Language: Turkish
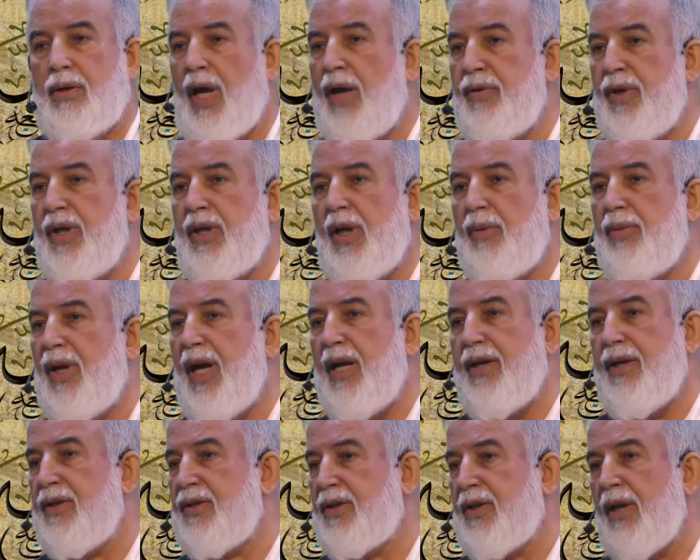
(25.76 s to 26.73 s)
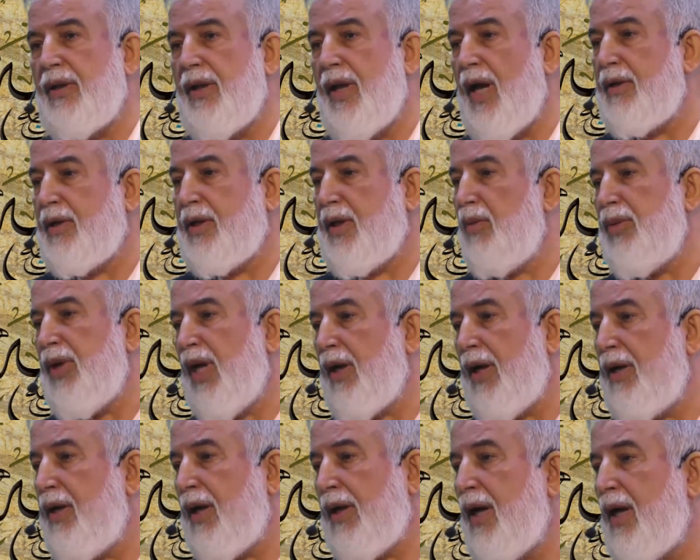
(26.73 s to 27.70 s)
Tevhidi bilen insanlar
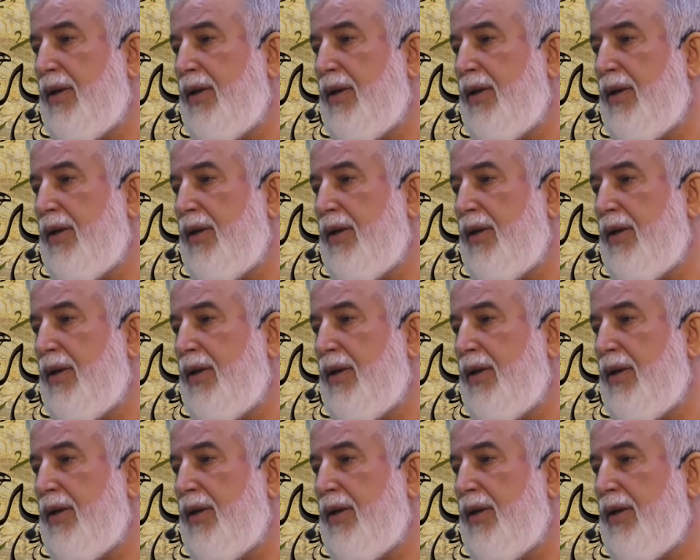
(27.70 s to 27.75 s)
kimlere ne